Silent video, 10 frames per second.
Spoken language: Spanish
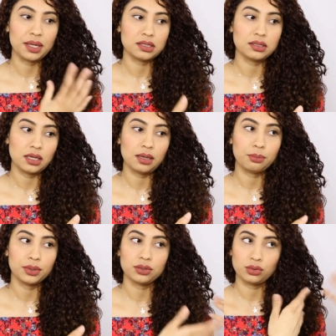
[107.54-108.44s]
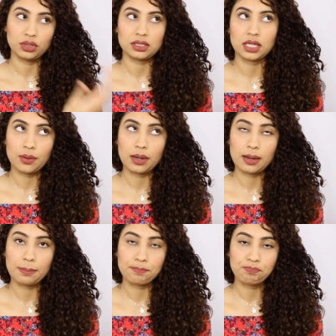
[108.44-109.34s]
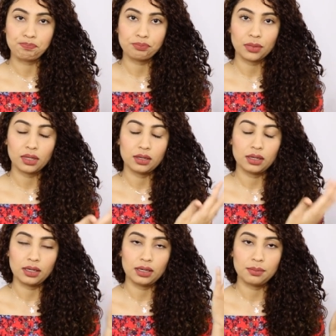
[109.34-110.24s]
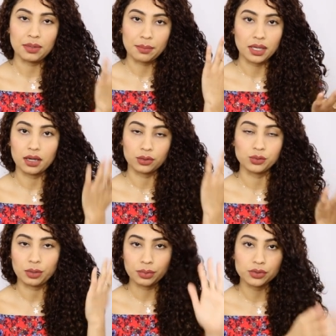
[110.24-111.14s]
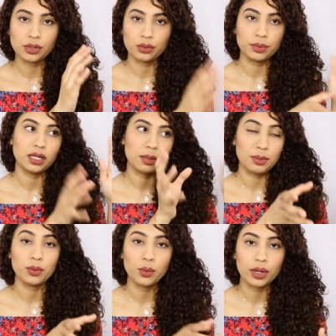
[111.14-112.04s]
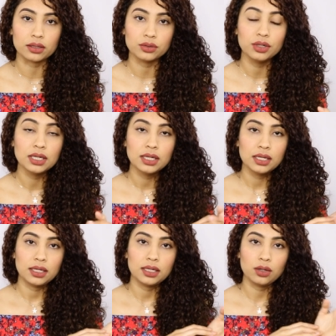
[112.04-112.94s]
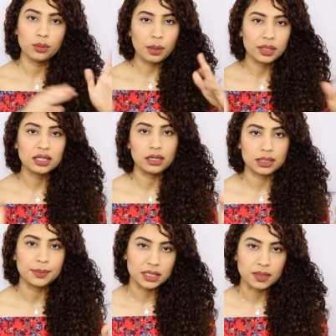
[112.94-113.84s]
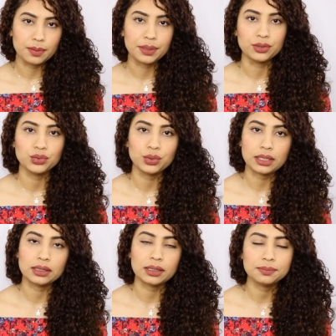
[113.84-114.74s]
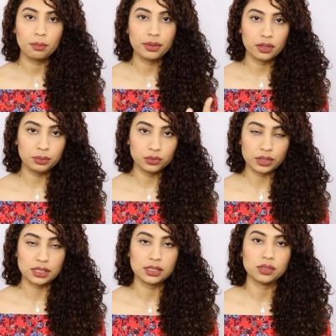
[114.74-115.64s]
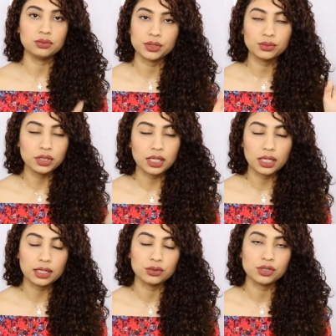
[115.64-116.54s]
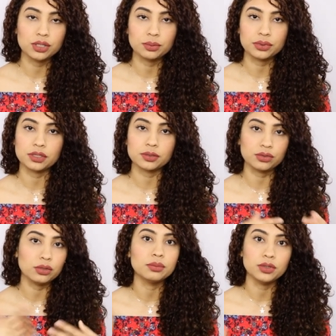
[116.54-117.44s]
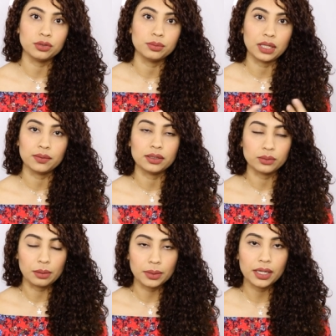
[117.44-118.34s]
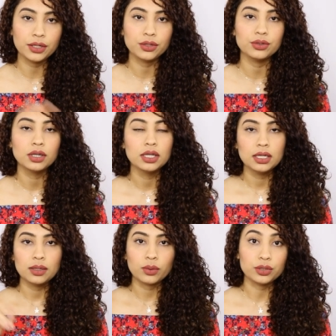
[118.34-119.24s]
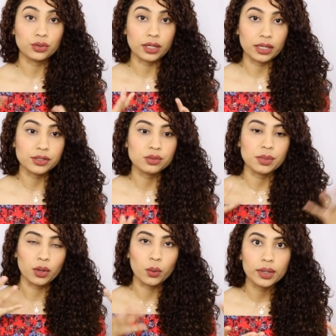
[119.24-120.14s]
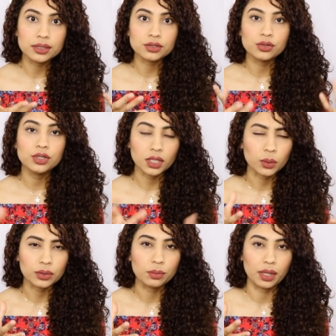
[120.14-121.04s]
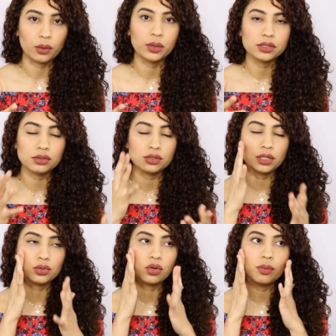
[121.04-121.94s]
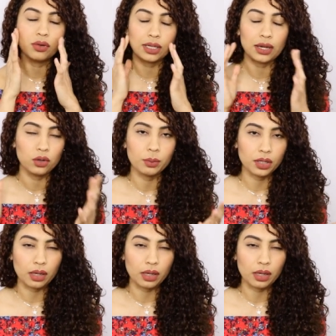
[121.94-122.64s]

pasé pues donde estaba mm, eh, mi amiga con su esposo a dormir en el mismo cuarto. Eh, obviamente él también estaba pagando su renta, pero el punto es este, un, es un día en la noche pues yo mi no me levanto al baño, cuando regreso me acuesto, cuando me acuesto siento como que algo me